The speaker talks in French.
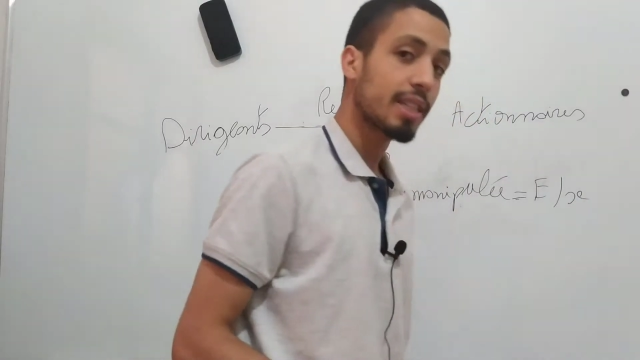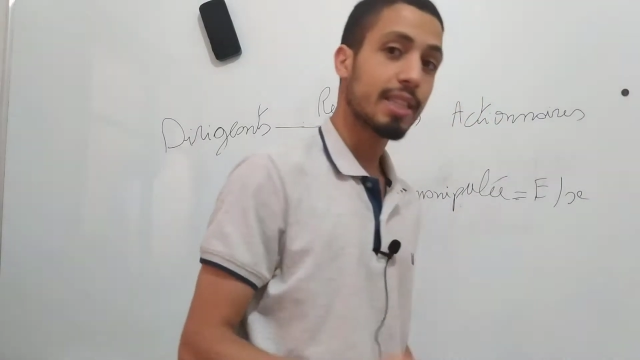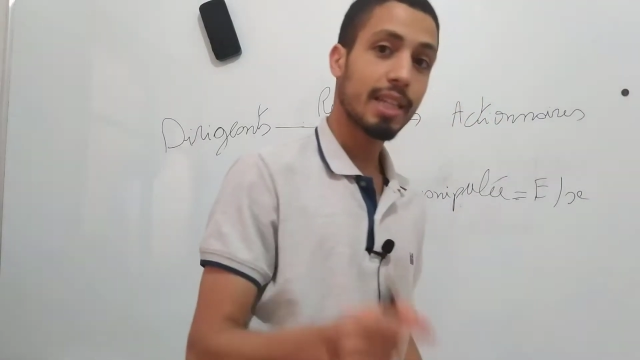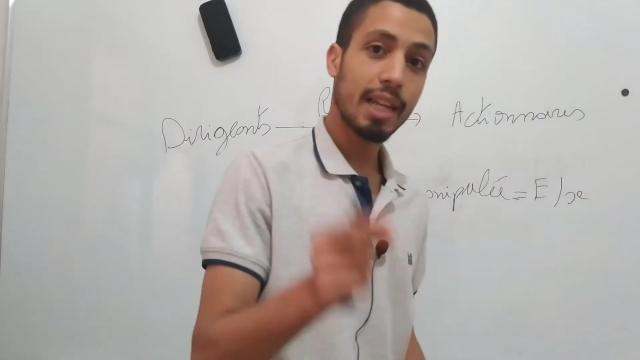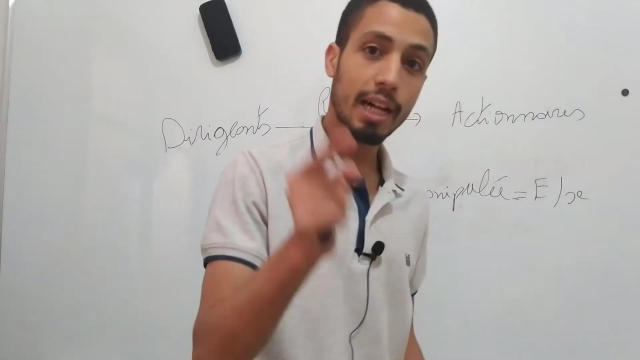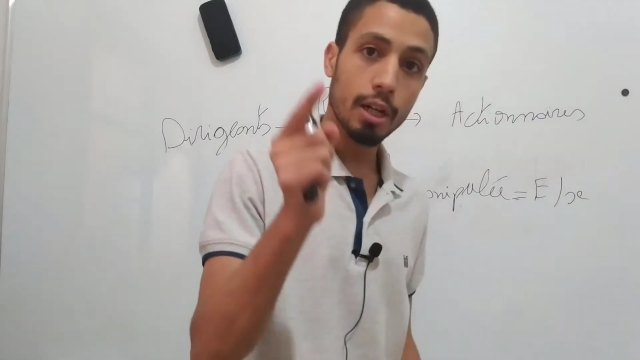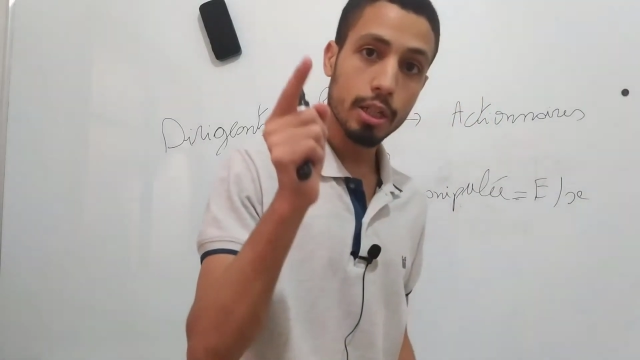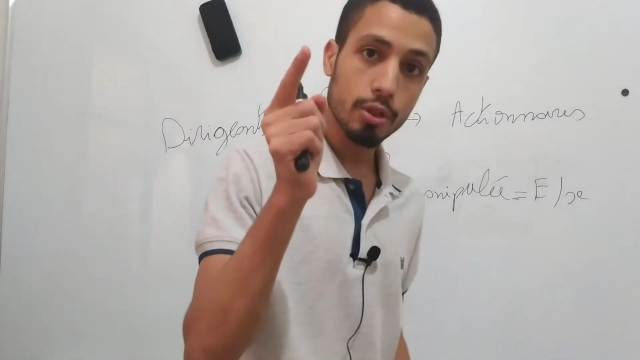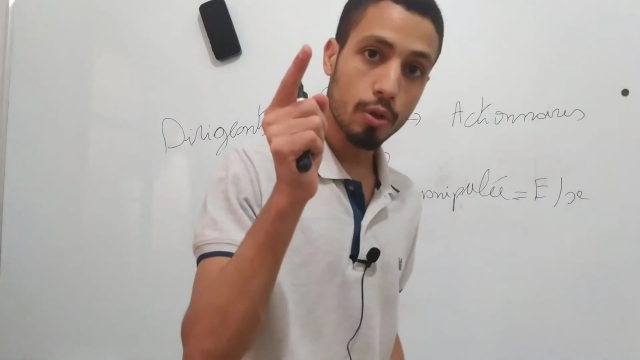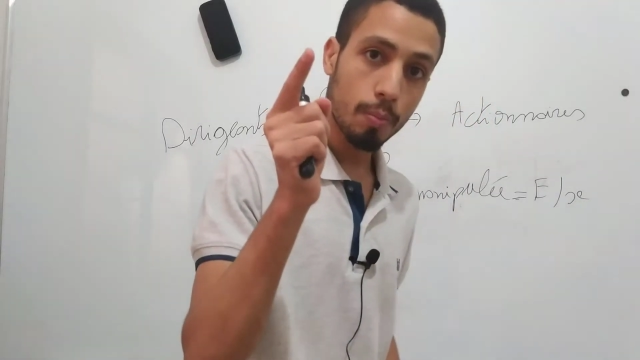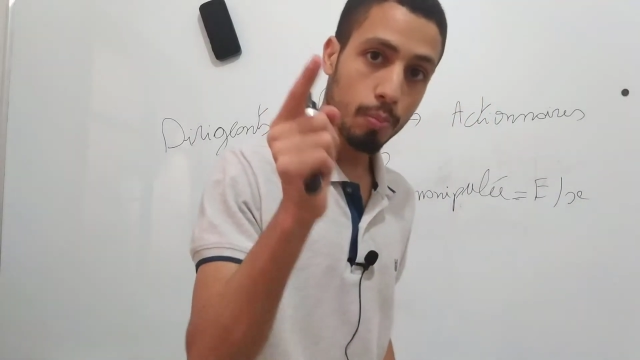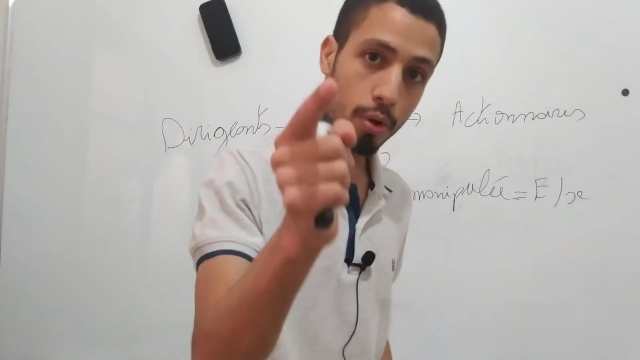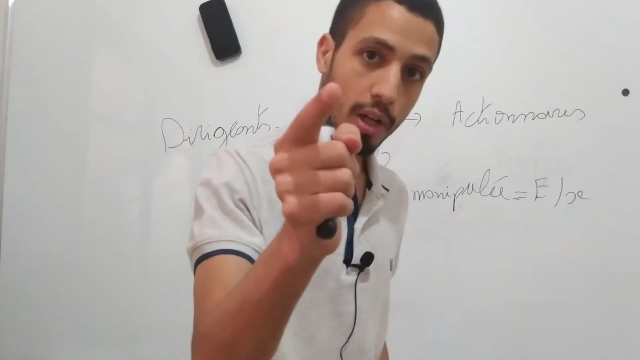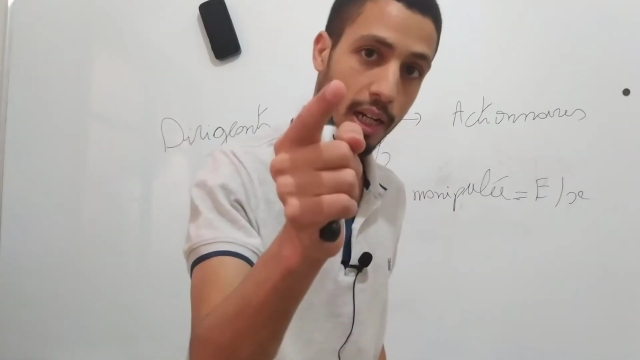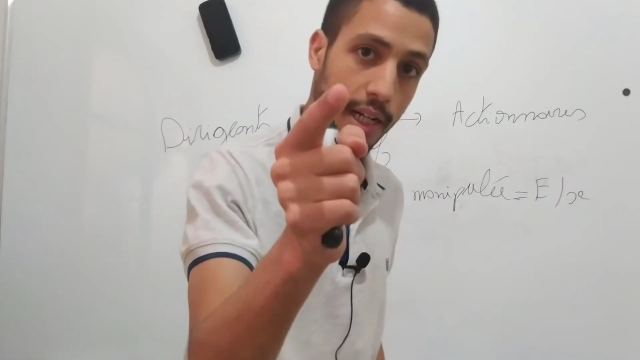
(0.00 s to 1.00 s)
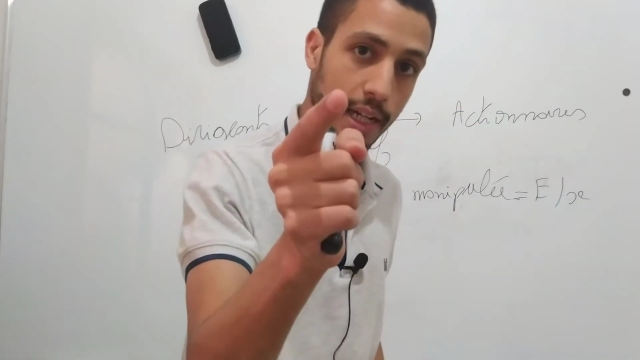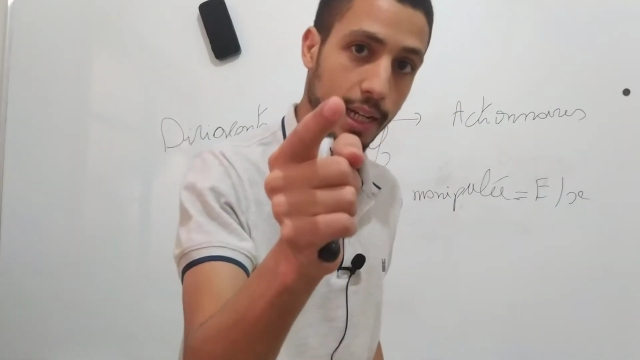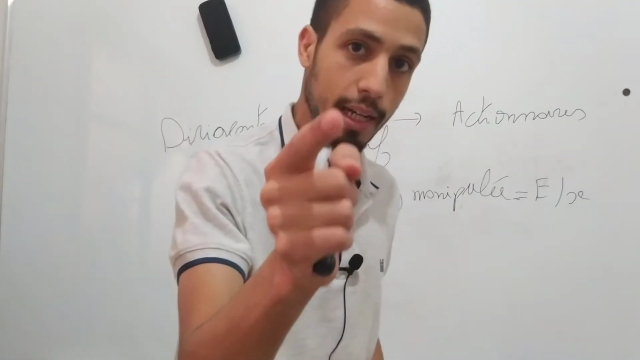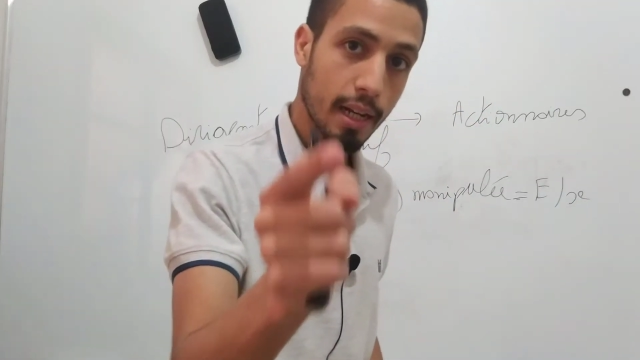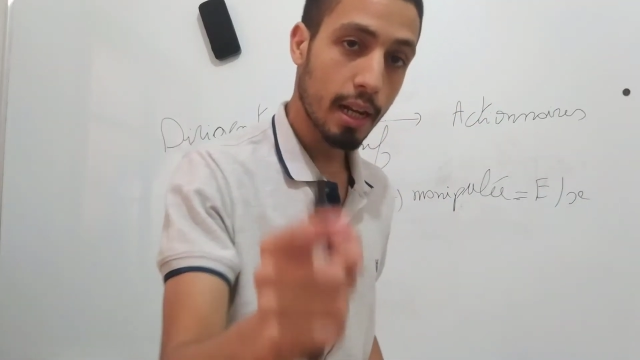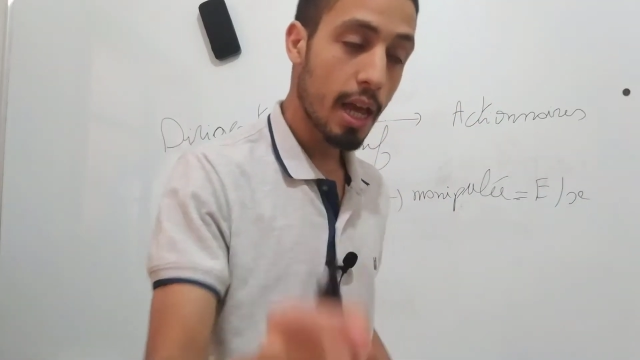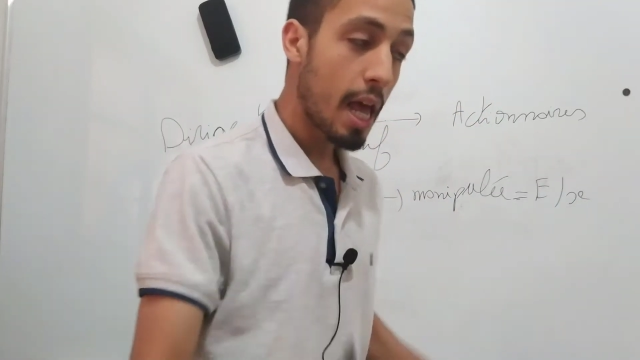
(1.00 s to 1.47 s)
C'est la raison pour
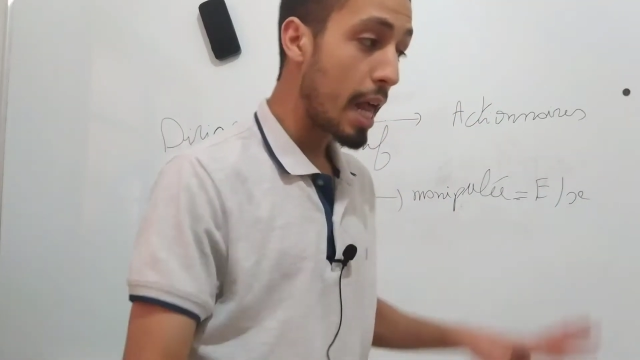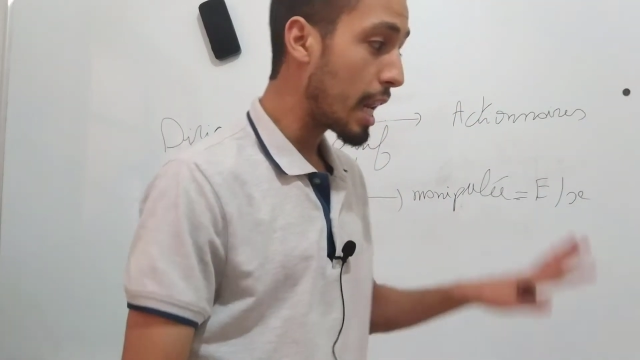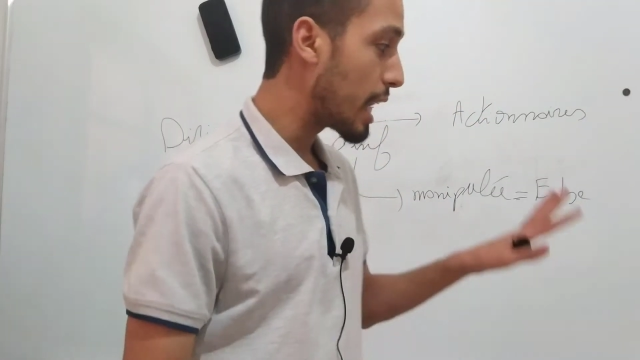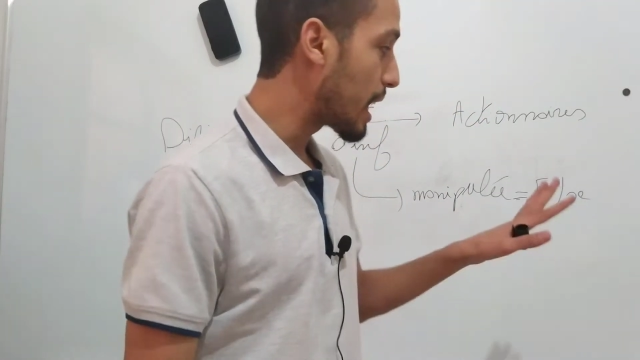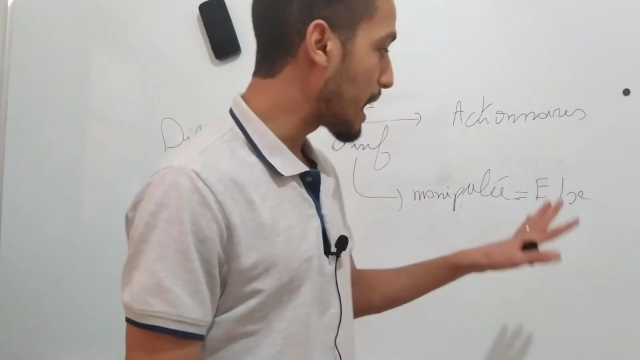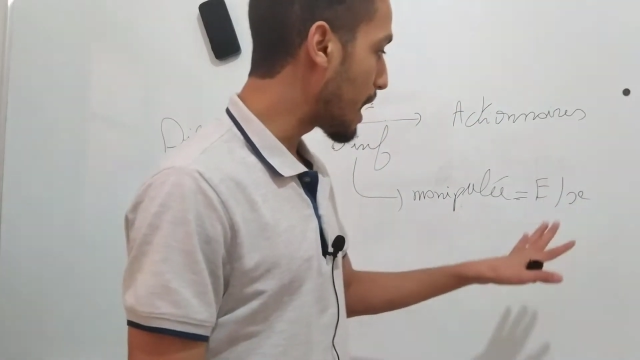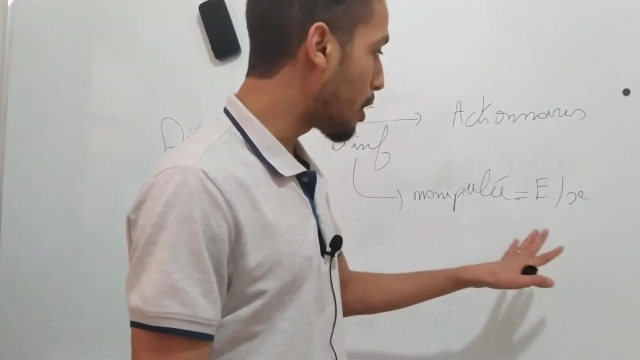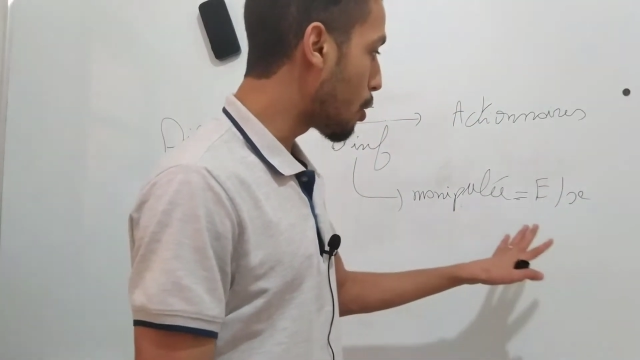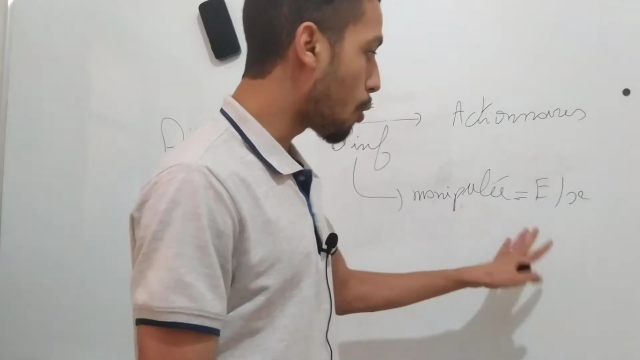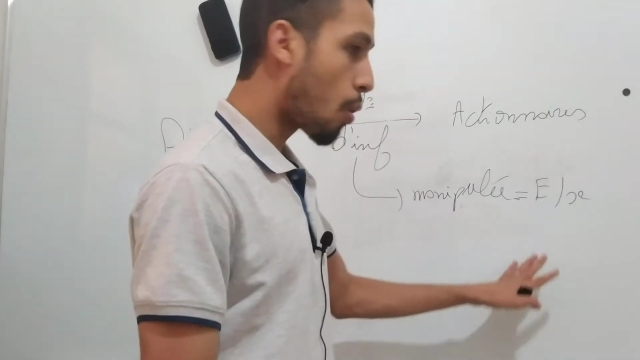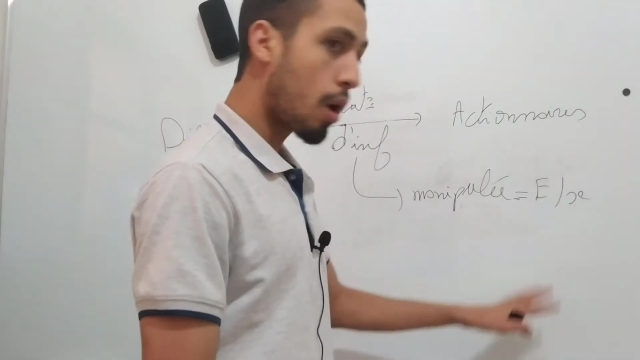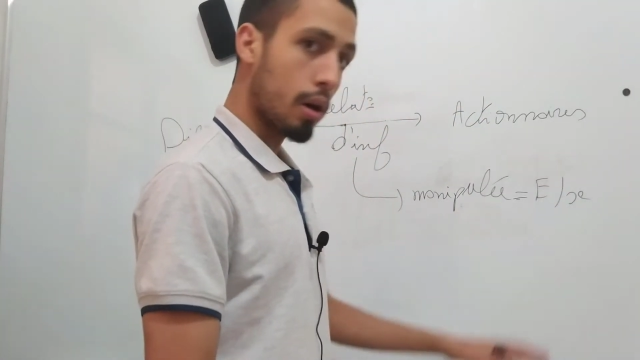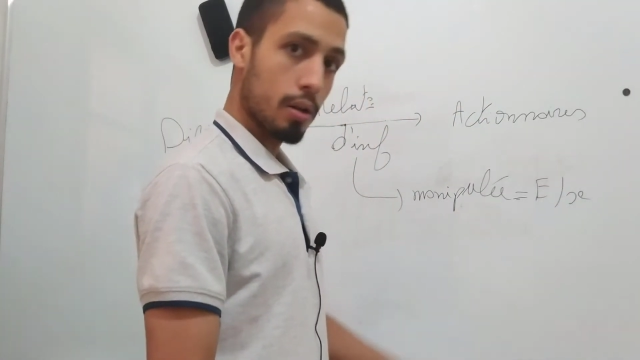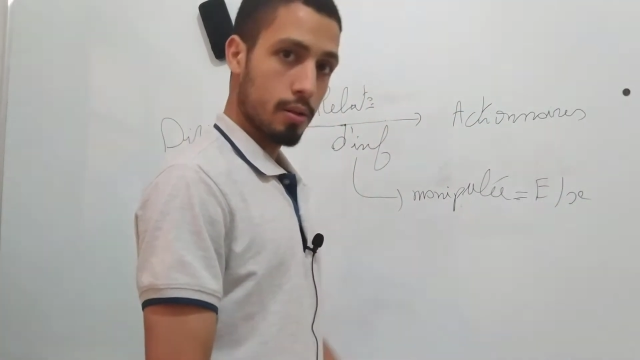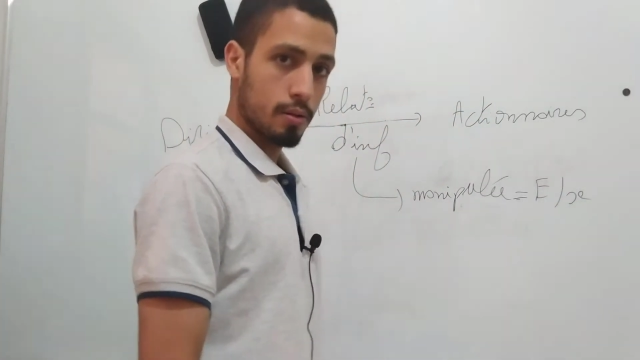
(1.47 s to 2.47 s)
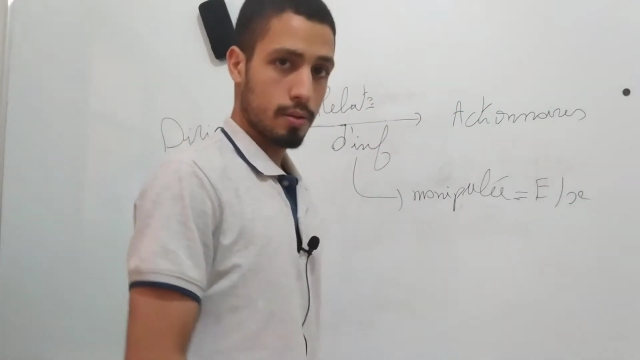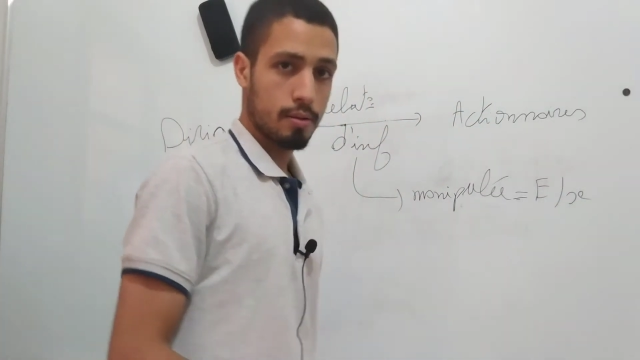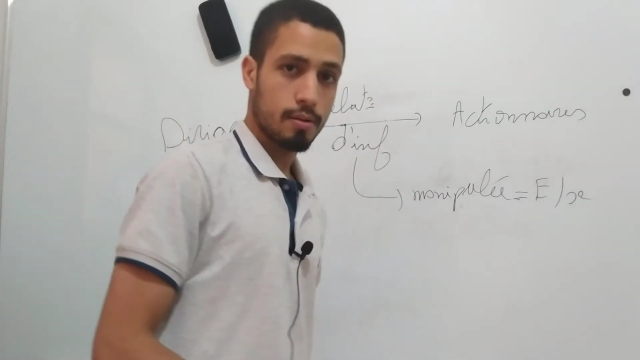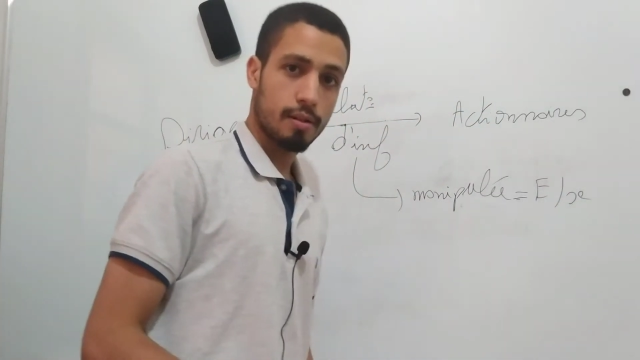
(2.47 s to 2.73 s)
laquelle la loi